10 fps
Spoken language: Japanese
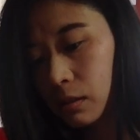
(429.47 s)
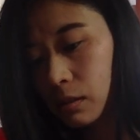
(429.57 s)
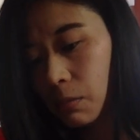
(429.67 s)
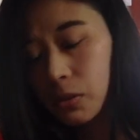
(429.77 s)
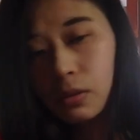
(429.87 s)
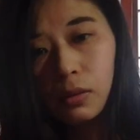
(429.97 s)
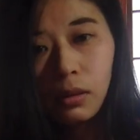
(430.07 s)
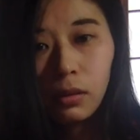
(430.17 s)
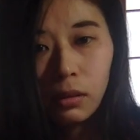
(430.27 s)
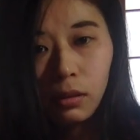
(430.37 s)
寒そう
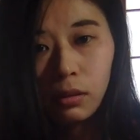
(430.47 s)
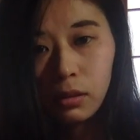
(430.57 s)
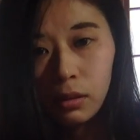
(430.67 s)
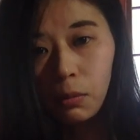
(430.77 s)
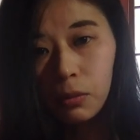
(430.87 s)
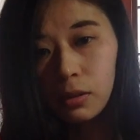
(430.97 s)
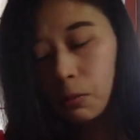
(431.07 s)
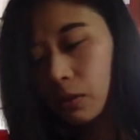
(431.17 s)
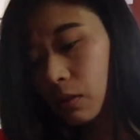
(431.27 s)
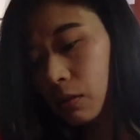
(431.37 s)
だし、多分
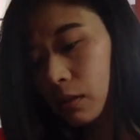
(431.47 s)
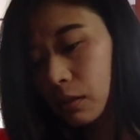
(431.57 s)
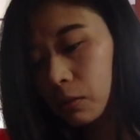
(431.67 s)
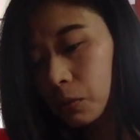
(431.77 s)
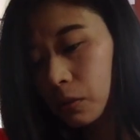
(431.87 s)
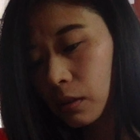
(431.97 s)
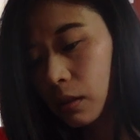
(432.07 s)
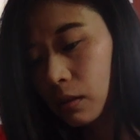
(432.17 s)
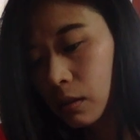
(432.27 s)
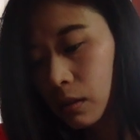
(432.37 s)
寒いだろうなと思って。